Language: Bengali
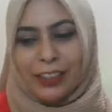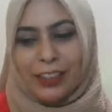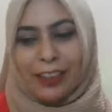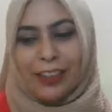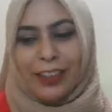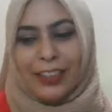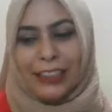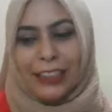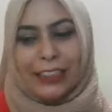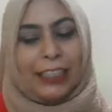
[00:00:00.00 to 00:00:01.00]
না
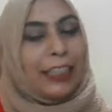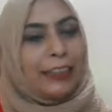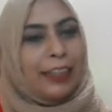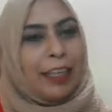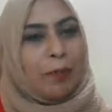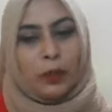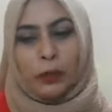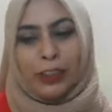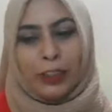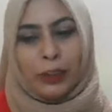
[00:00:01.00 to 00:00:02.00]
সেই জায়গাটায় আমার
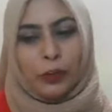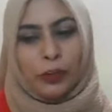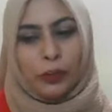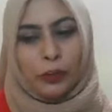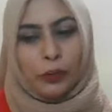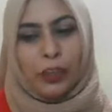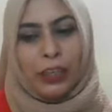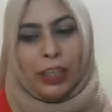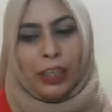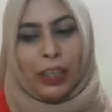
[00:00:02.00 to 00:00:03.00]
শরীরটা কিন্তু
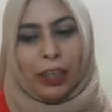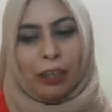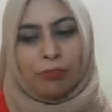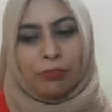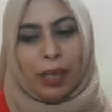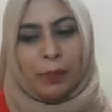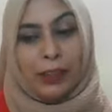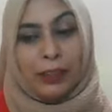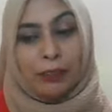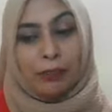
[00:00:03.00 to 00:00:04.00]

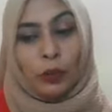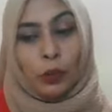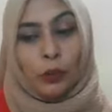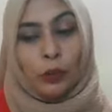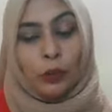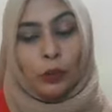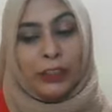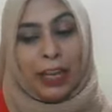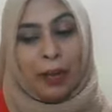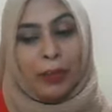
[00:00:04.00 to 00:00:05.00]
আমার যতটুকু
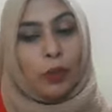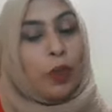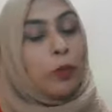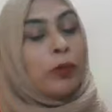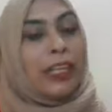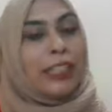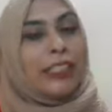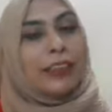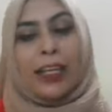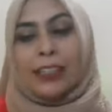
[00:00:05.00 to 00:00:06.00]
নেওয়ার ক্ষমতা
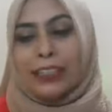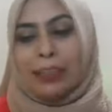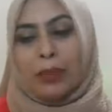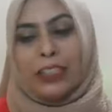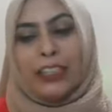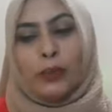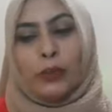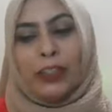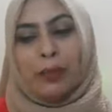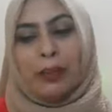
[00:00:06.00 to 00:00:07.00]
আছে তার চেয়ে বেশি
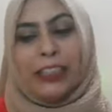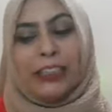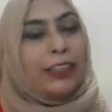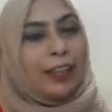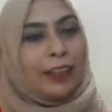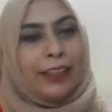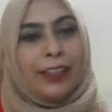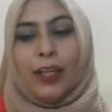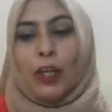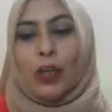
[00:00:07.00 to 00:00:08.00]
যদি আমি নিতে থাকি
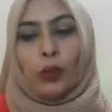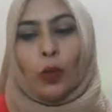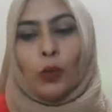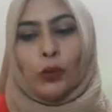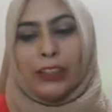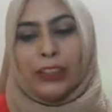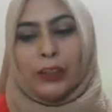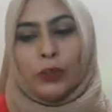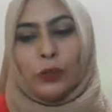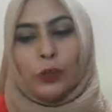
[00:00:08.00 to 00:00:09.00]
তখন
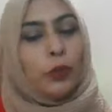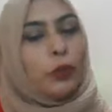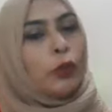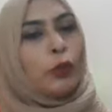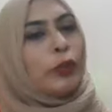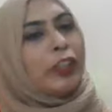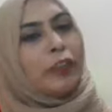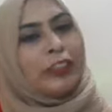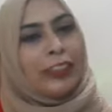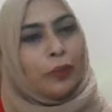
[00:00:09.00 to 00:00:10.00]
কিন্তু শরীরও
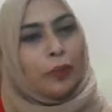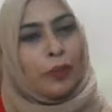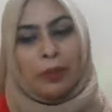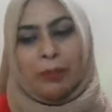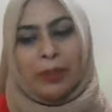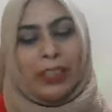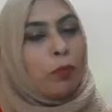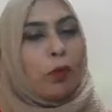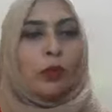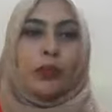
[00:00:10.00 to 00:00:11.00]
যেরকম নিবে না
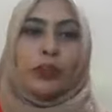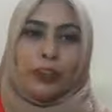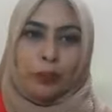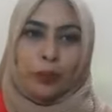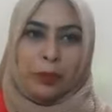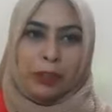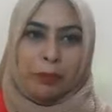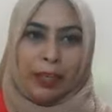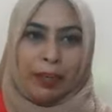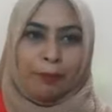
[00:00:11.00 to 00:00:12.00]
মনও সেরকম
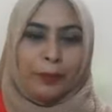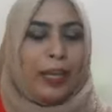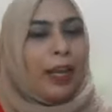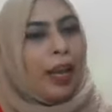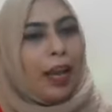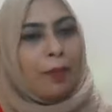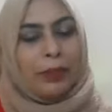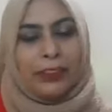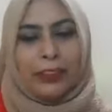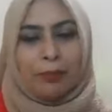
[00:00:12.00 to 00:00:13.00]
নিবে না
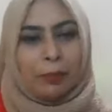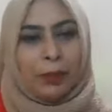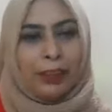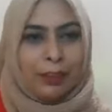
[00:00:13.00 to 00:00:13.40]
আমাদের মানে